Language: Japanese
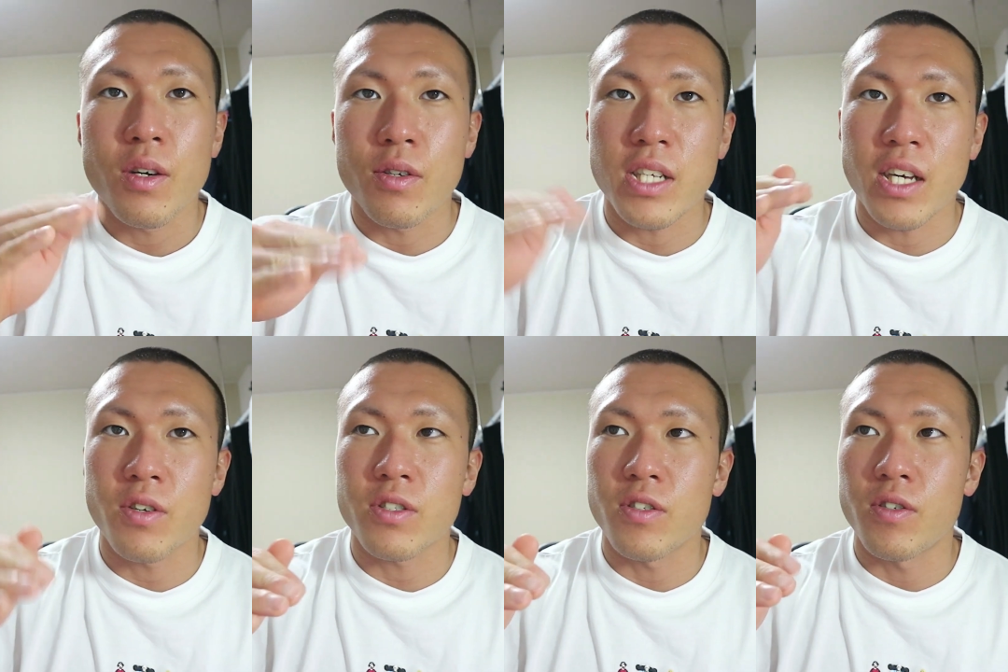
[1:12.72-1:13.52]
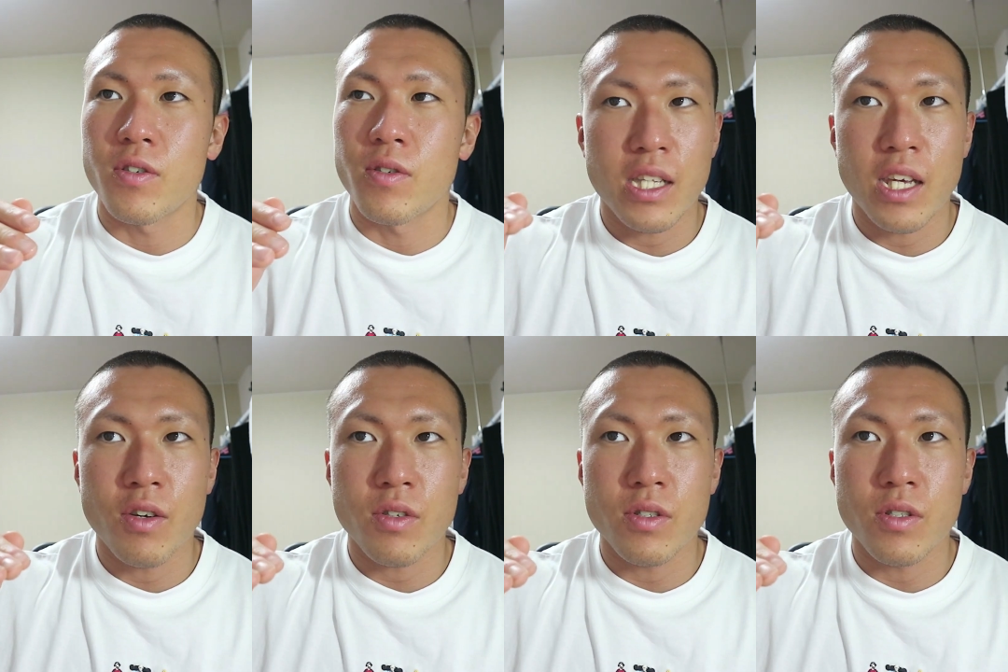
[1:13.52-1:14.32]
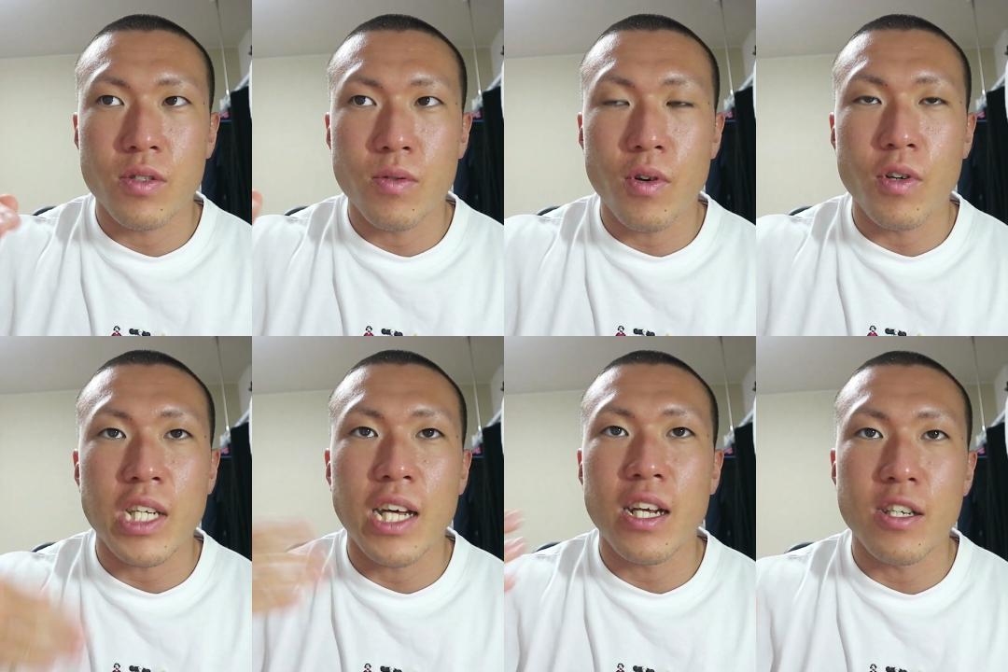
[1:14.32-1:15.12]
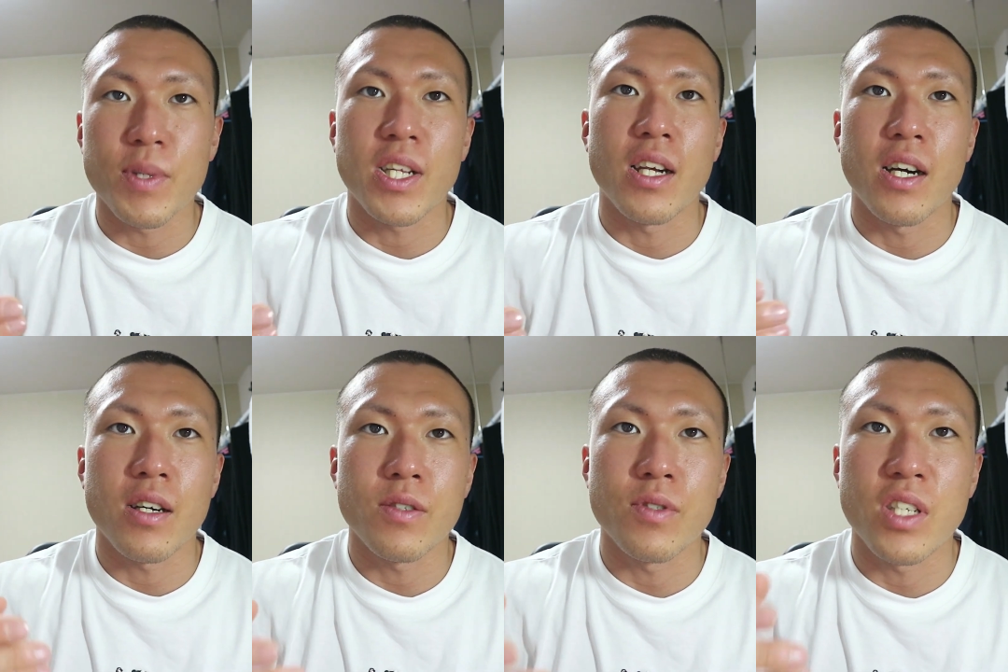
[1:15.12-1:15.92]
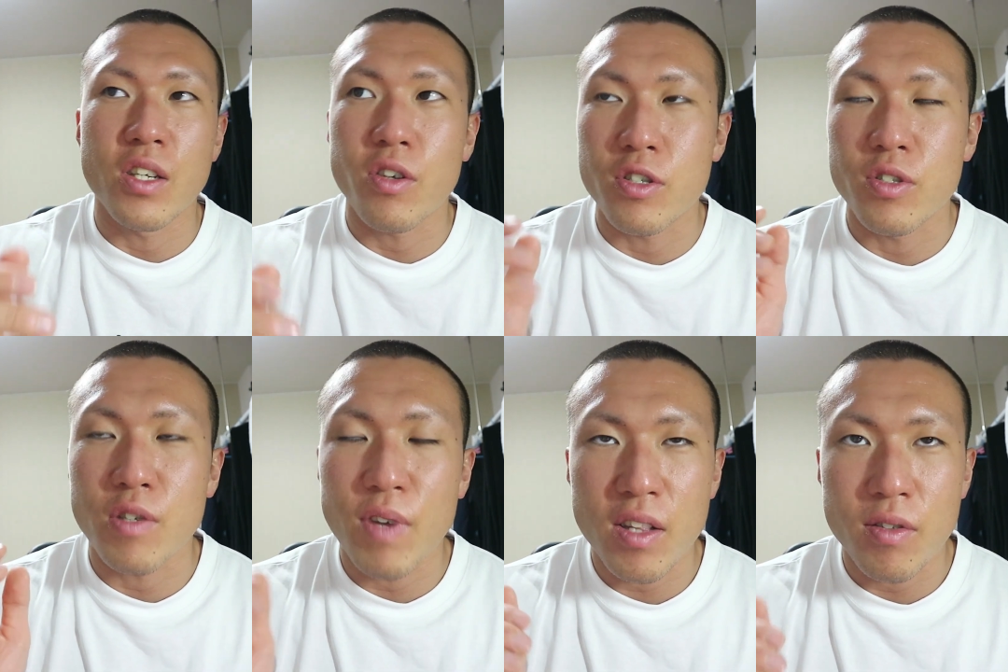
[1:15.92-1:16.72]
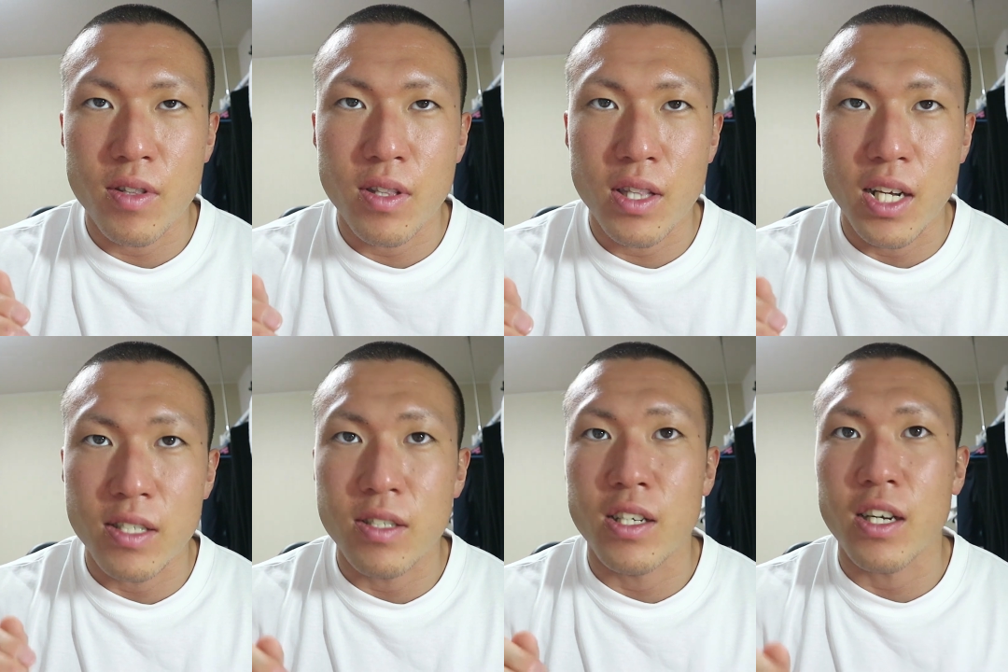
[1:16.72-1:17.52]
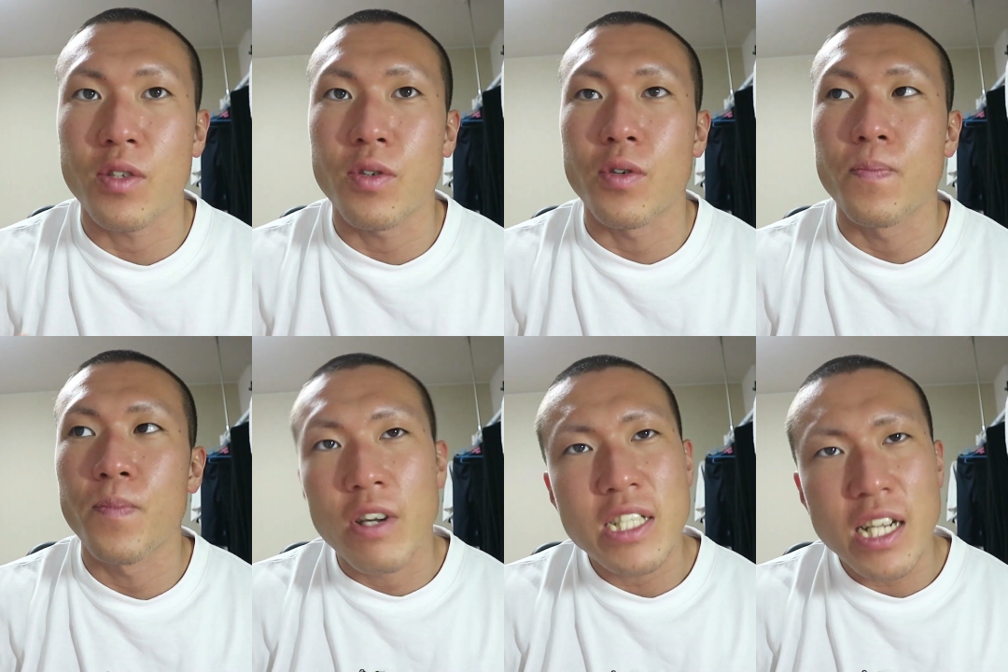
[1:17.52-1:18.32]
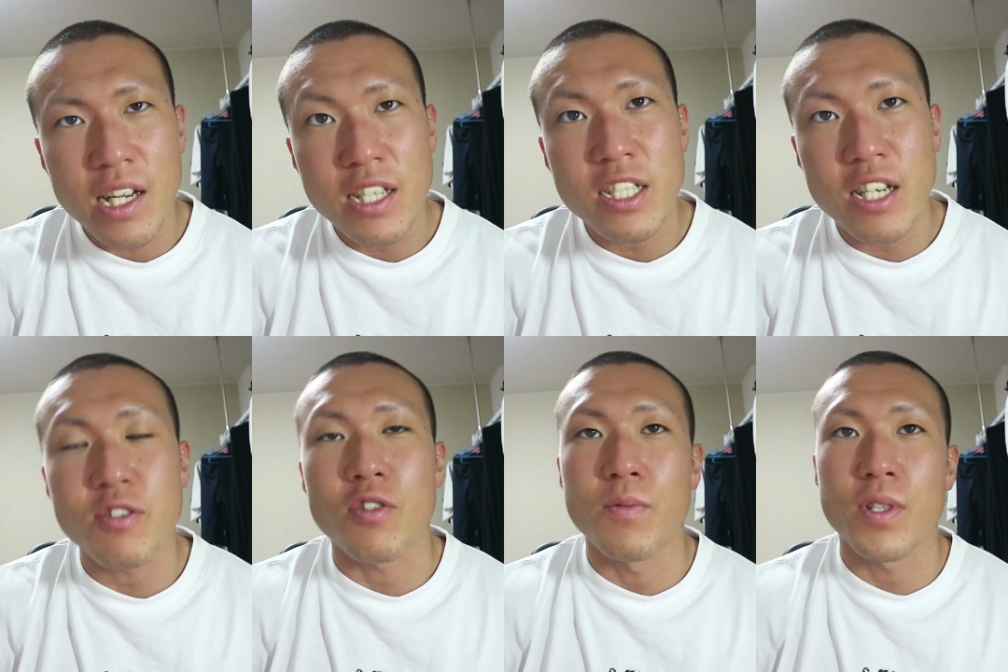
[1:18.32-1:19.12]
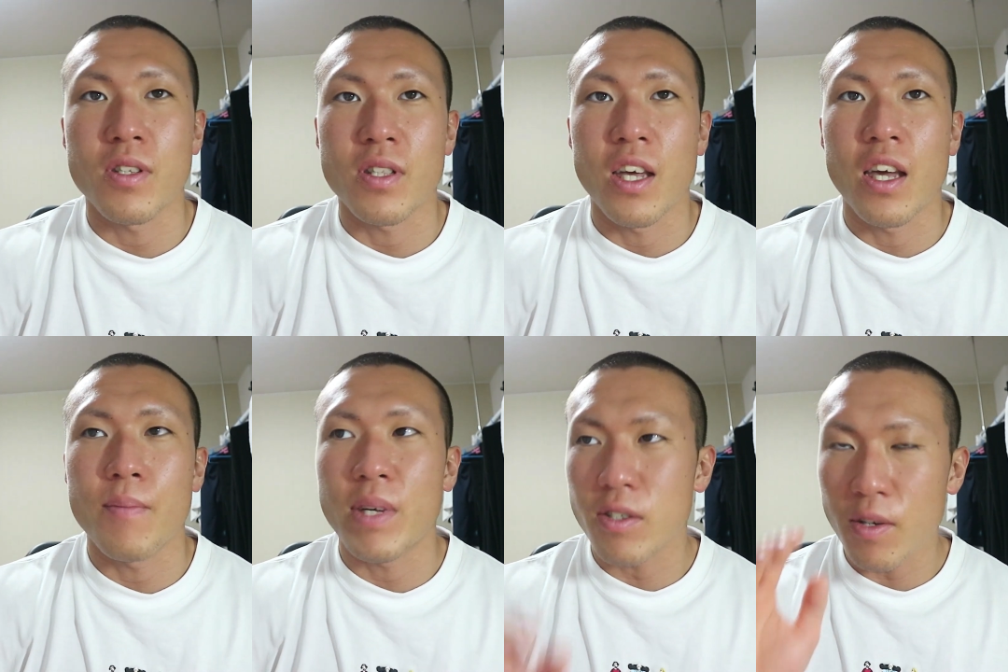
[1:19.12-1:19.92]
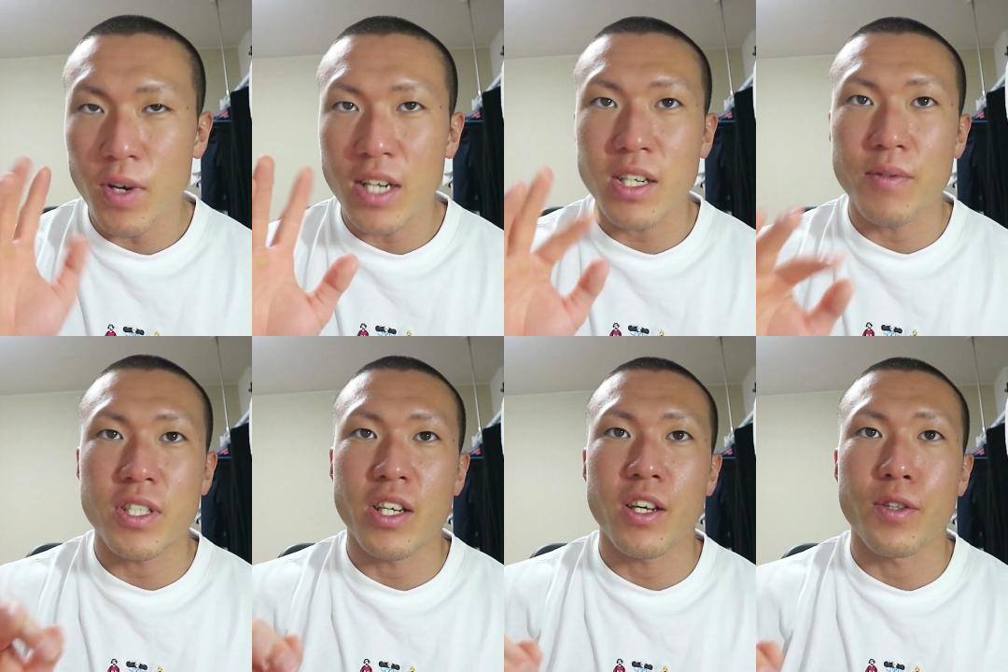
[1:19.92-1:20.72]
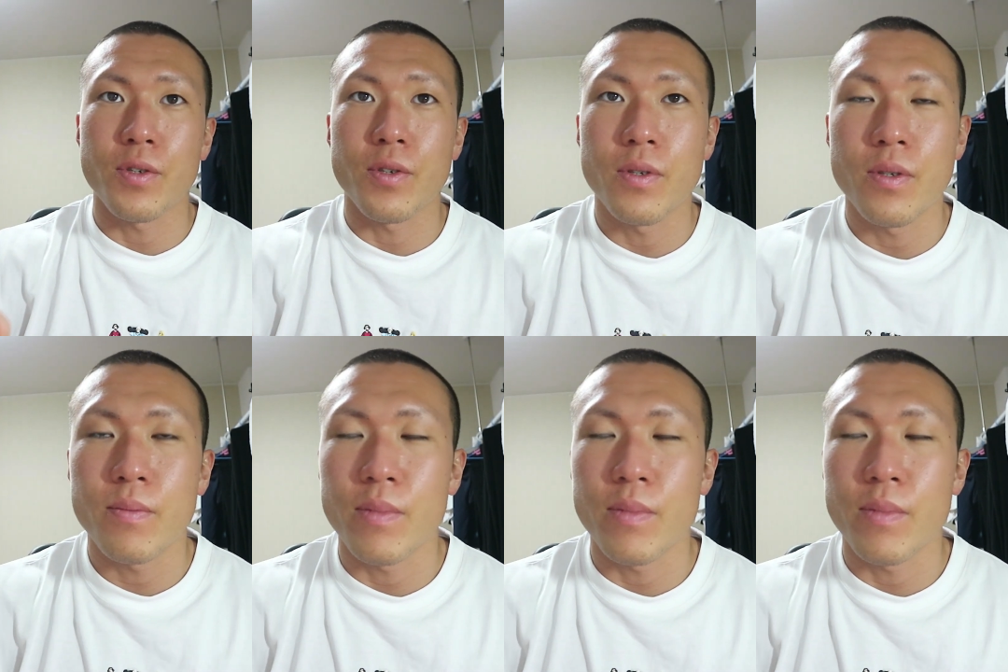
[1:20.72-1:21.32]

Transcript: こう性欲を抑えれるみたいな風によく言われとったりするんやけど、俺は若干違うと思っとって、まあ、それもあるかもしれんけど、